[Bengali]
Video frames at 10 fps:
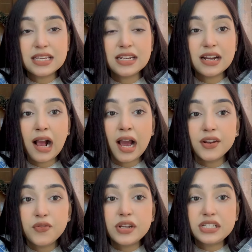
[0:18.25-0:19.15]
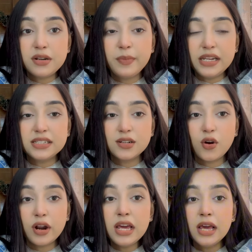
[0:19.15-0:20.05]
স্কিনে হাইড্রেশন মেনটেন
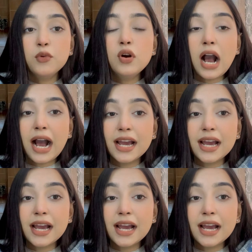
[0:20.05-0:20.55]
করে এবং